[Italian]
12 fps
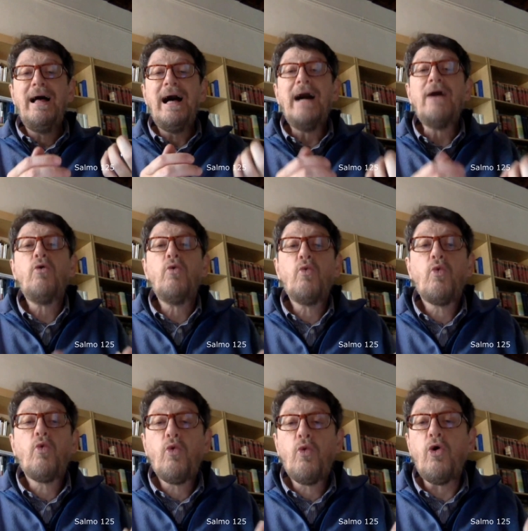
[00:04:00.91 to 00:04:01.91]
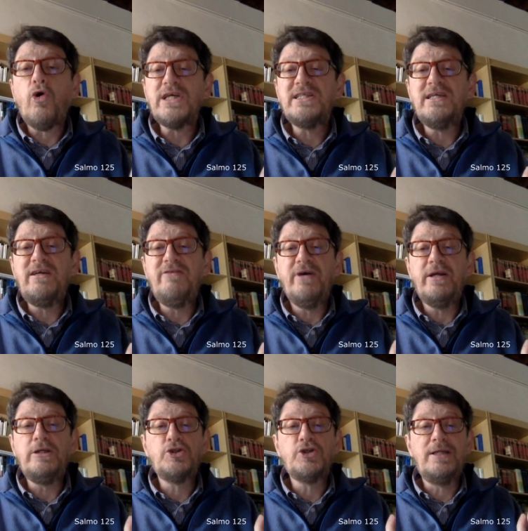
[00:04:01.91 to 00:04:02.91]
A cosa si
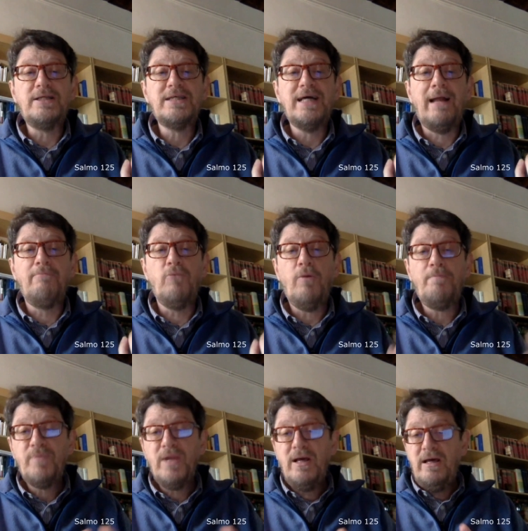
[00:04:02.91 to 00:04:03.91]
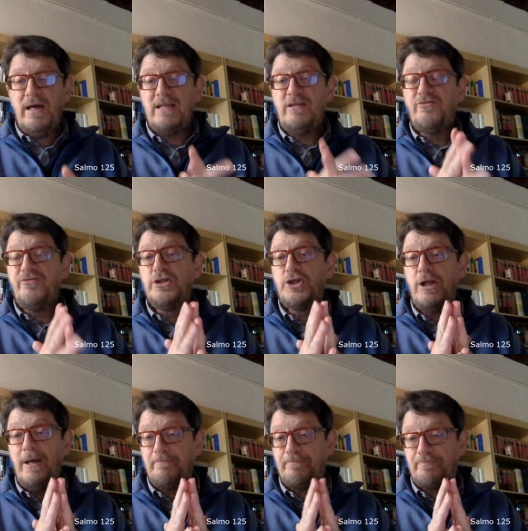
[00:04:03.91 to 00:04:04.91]
riferisce il Salmo? È
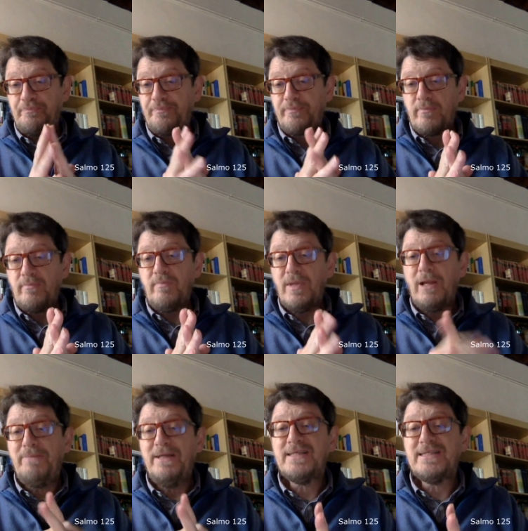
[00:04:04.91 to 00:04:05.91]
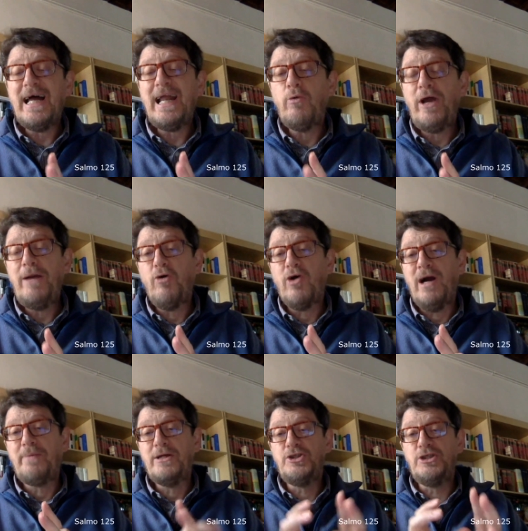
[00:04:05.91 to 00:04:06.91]
difficile pensare a un'epoca
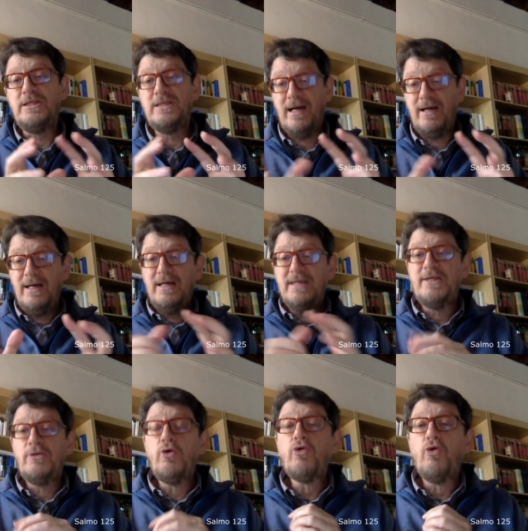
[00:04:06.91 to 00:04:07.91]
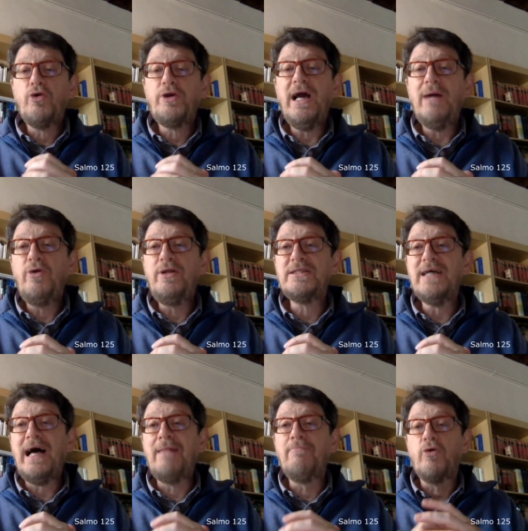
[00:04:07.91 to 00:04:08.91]
precisa. Se noi collochiamo il
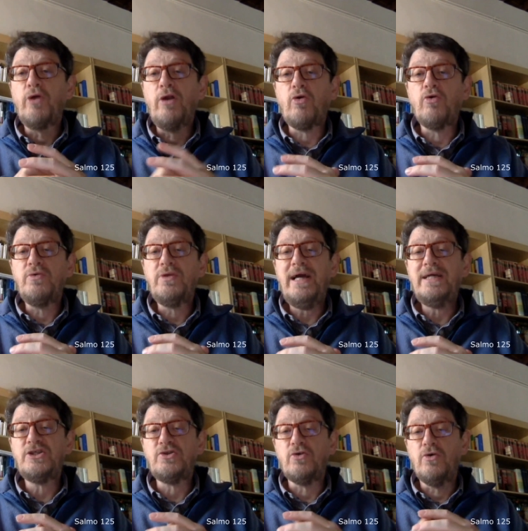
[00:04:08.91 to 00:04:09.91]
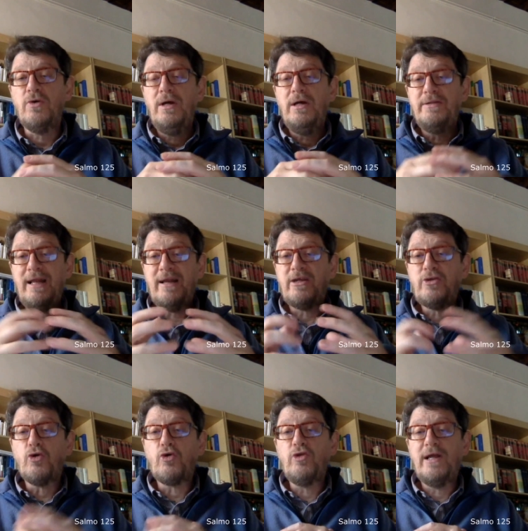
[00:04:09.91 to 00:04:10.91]
Salmo nel contesto del
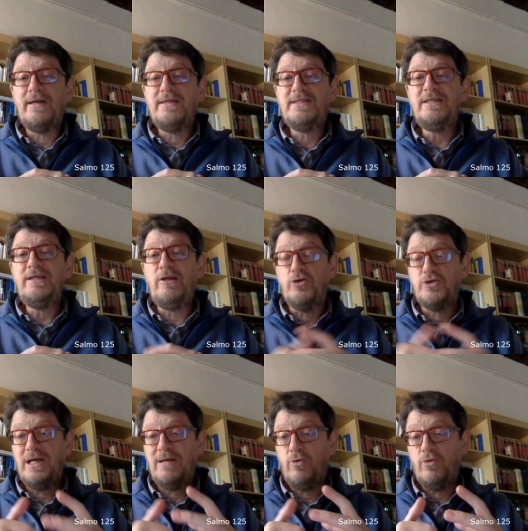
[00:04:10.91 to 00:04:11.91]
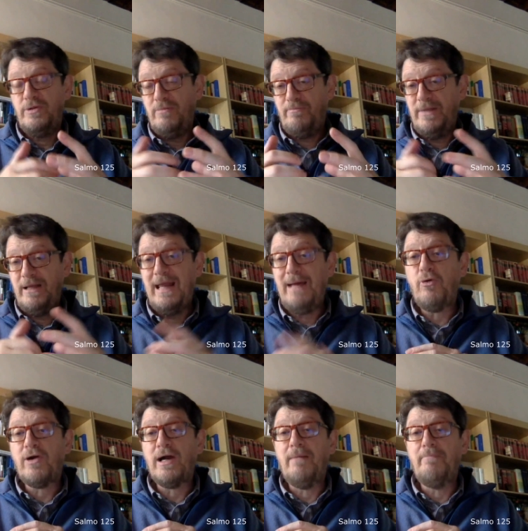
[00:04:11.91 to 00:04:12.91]
ritorno dall'esilio, siamo
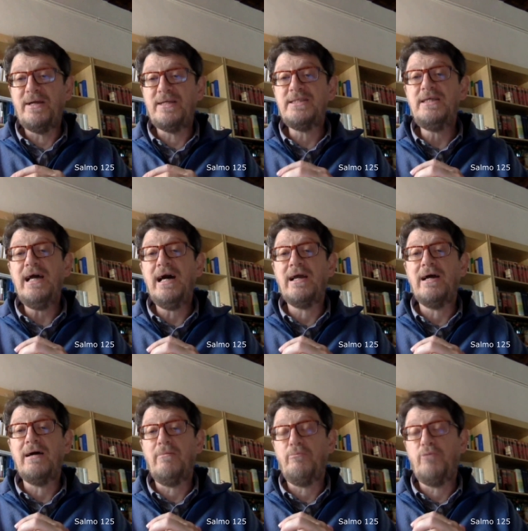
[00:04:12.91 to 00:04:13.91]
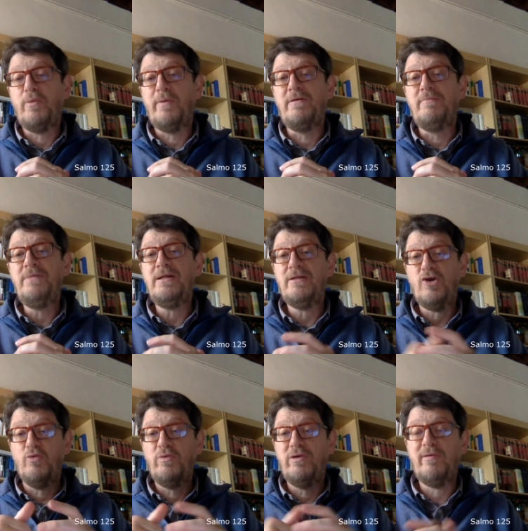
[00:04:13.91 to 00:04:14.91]
nell'epoca persiana probabilmente,
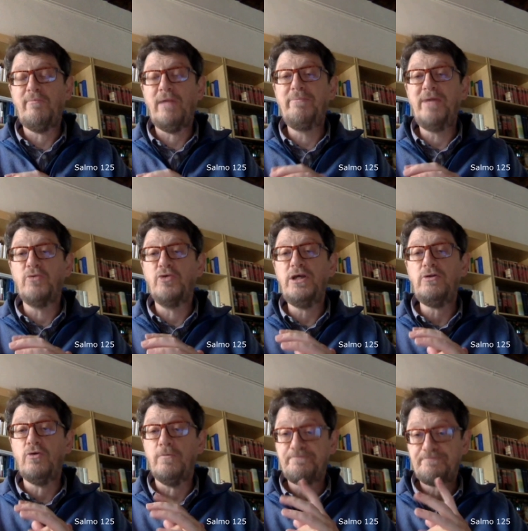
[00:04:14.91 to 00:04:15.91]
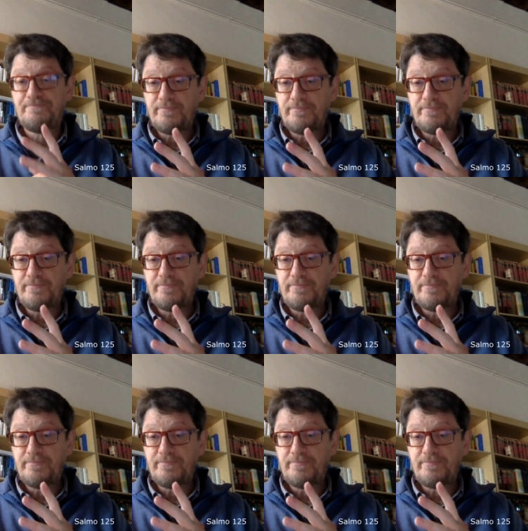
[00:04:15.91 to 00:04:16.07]
come abbiamo detto,